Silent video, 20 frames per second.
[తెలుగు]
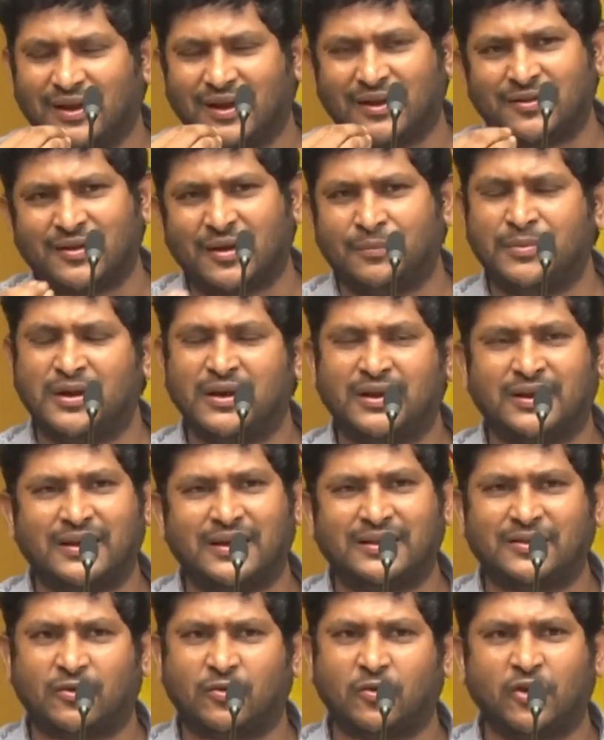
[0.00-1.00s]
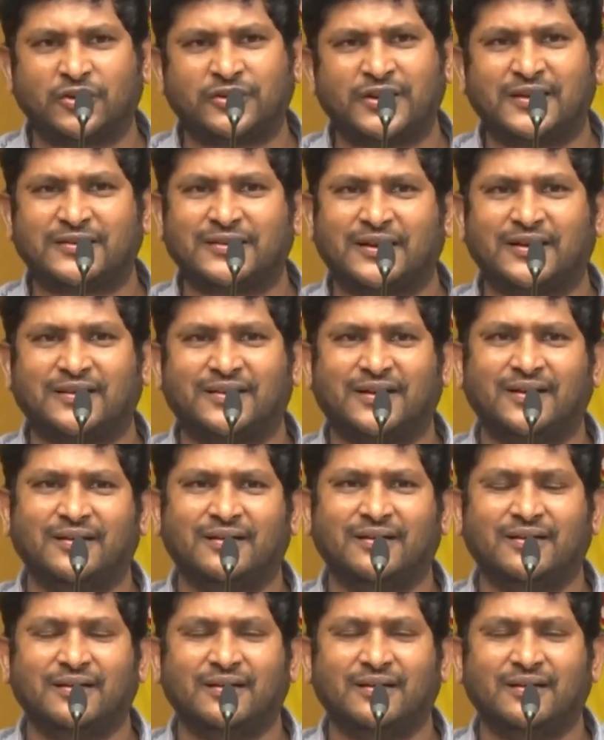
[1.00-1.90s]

కనీసం మీటింగ్ అయితే క్లోజ్ చేస్తారు కదా